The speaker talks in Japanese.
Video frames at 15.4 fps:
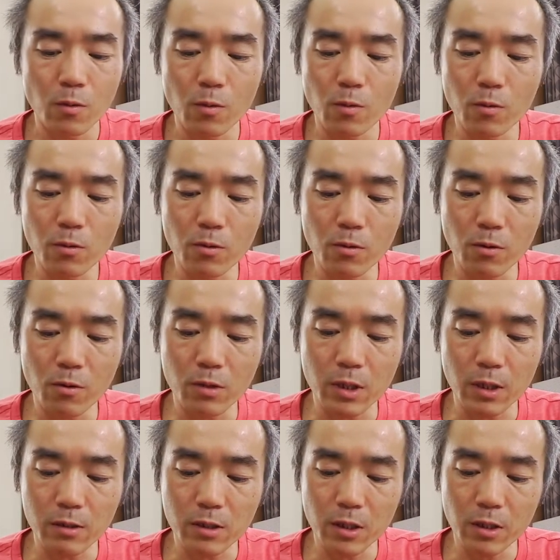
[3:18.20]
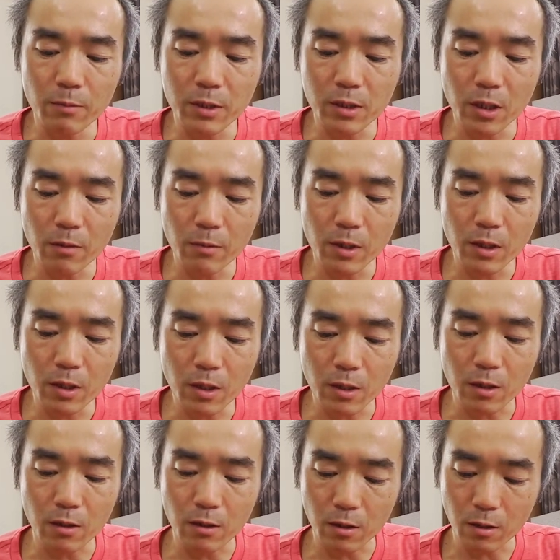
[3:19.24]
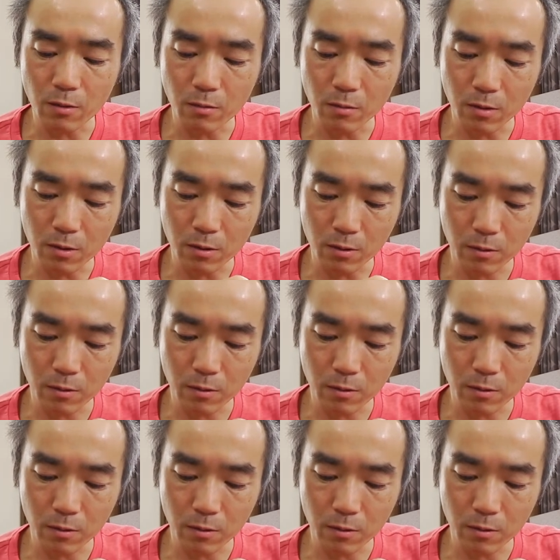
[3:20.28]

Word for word: このとこ撮影ミスあんまりなかったんだけどな。